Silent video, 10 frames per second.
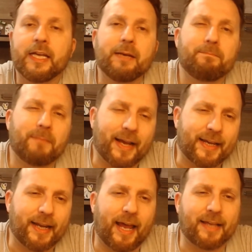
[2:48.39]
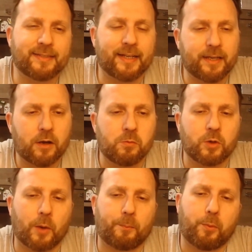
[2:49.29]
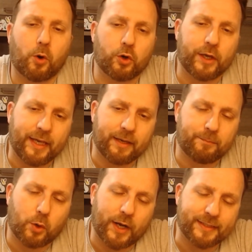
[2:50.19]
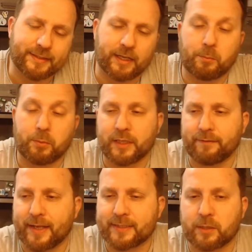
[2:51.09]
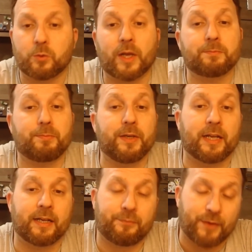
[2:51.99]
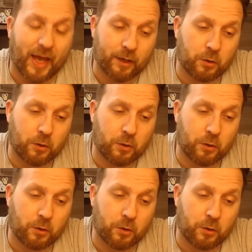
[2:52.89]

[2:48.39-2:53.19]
manca Lazzari che comunque poi può essere o poteva essere una spina nel fianco,